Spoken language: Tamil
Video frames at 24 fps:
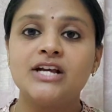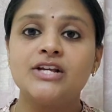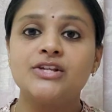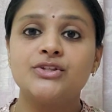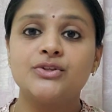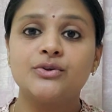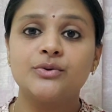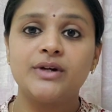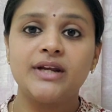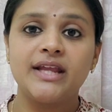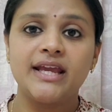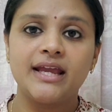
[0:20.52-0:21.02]

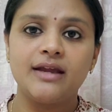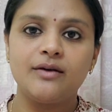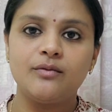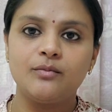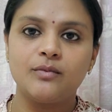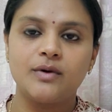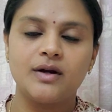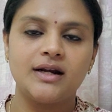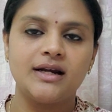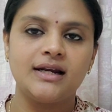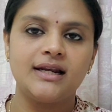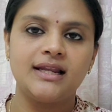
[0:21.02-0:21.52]
ஸோ டே
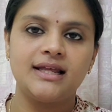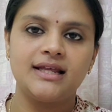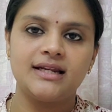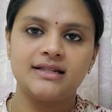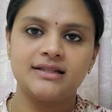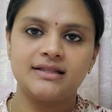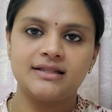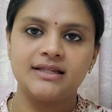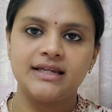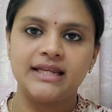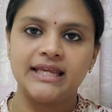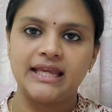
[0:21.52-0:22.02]
ஒன்ல
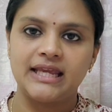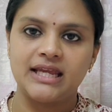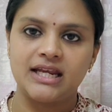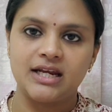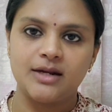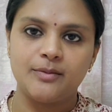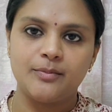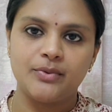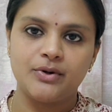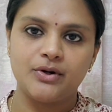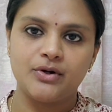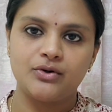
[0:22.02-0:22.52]
இருந்து நீங்கள்
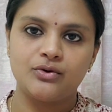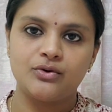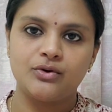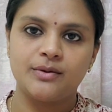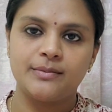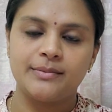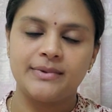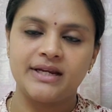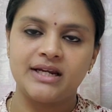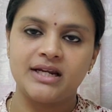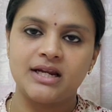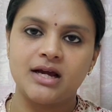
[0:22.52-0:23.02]
என்ன பண்ணணும்
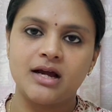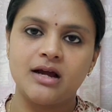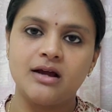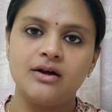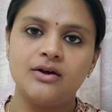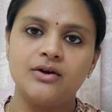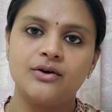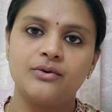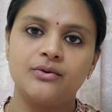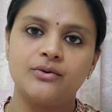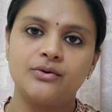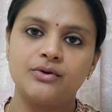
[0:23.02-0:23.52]
அப்படின்னா
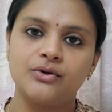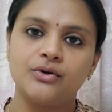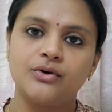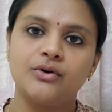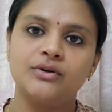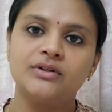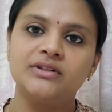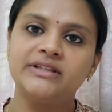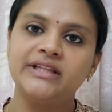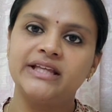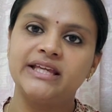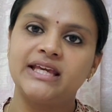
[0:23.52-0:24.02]
ஒரு
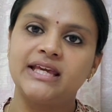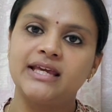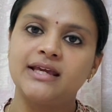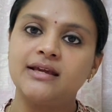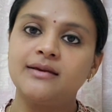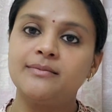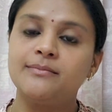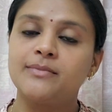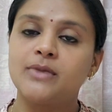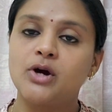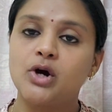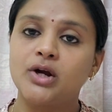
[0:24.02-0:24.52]
குழந்தைக்கு
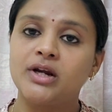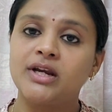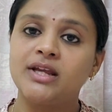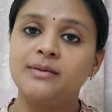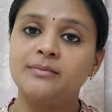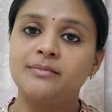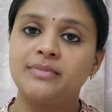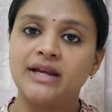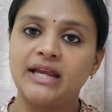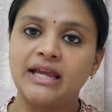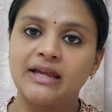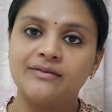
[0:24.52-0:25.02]
மார்னிங்
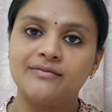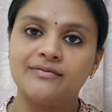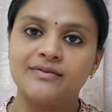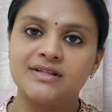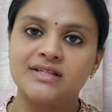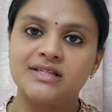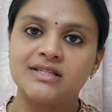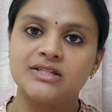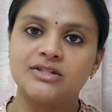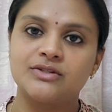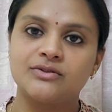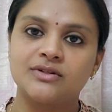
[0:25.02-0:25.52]

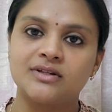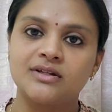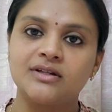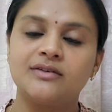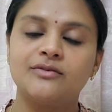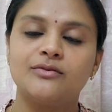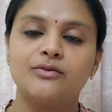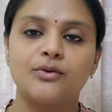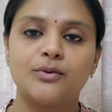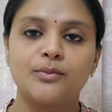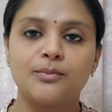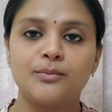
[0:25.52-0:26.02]
பிரேக்ஃபஸ்ட்டு
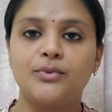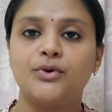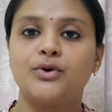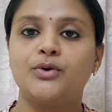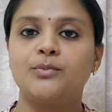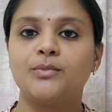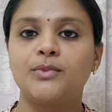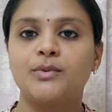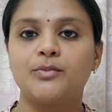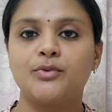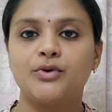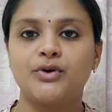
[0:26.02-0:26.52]
ரொம்ப
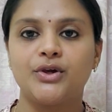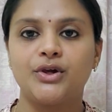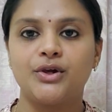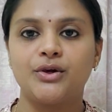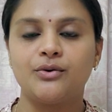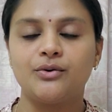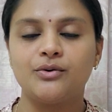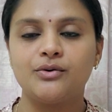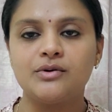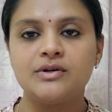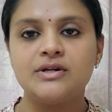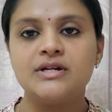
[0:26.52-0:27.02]
ரொம்ப
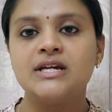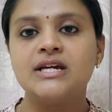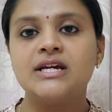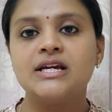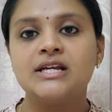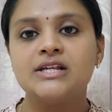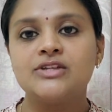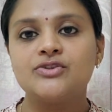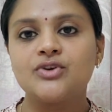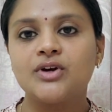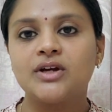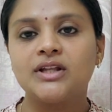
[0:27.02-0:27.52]
முக்கியம்
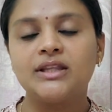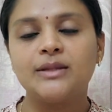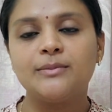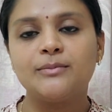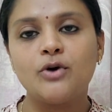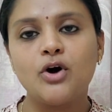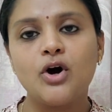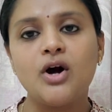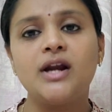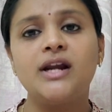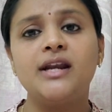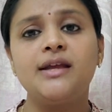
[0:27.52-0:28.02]
ஸோ அந்த
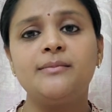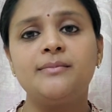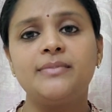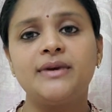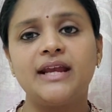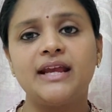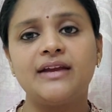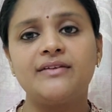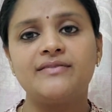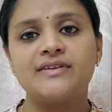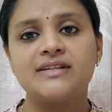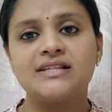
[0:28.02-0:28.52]
மார்னிங்
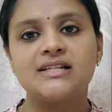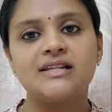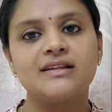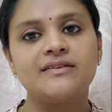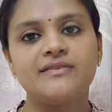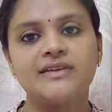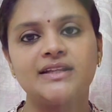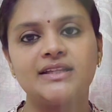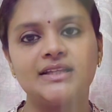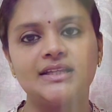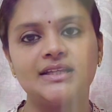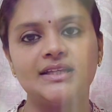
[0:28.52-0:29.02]
பிரேக்ஃபஸ்ட்டில்
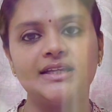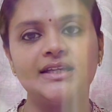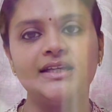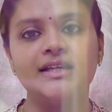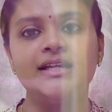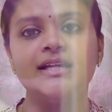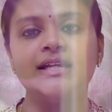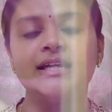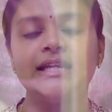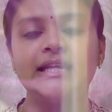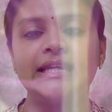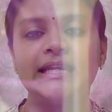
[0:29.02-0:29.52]
வந்து
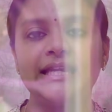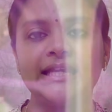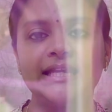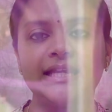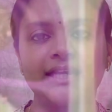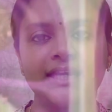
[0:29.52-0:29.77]
நீங்கள்